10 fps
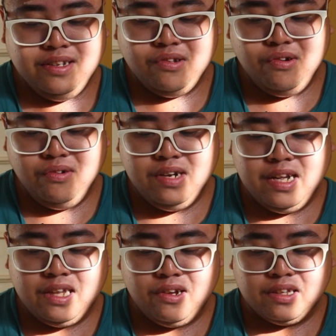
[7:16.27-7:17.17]
Noong
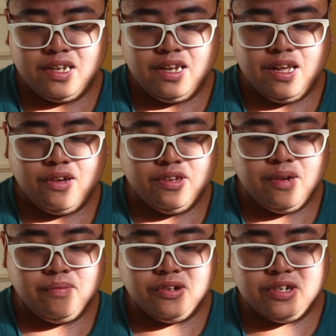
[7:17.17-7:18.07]
una, takot talaga akong
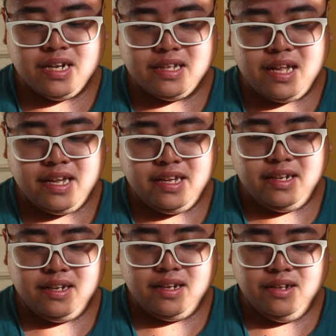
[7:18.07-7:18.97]
i-approach ka
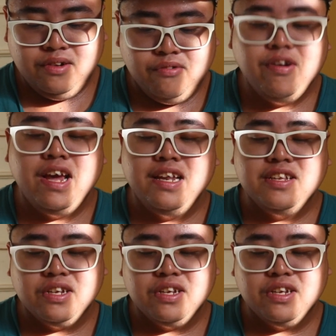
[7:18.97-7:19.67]
dahil Well,